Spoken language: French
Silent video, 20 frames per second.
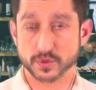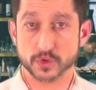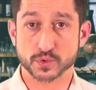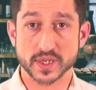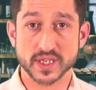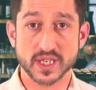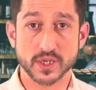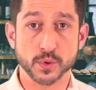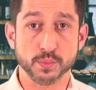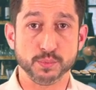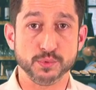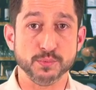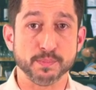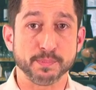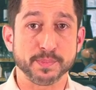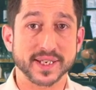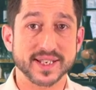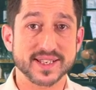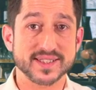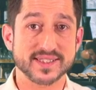soyez le plus
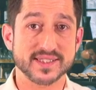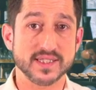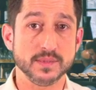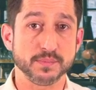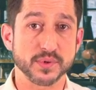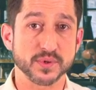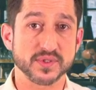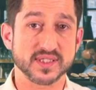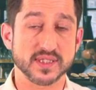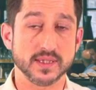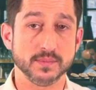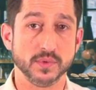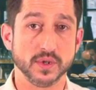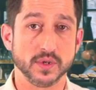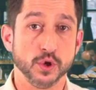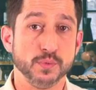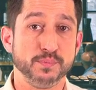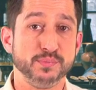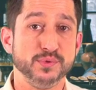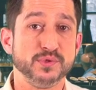précis possible,
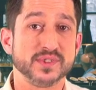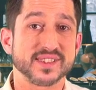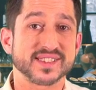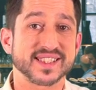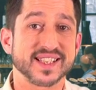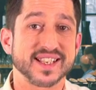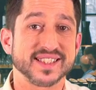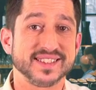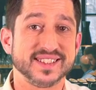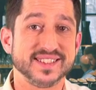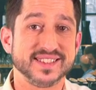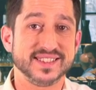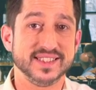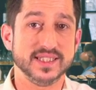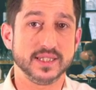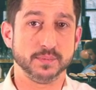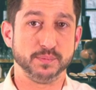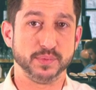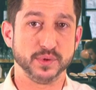le plus synthétique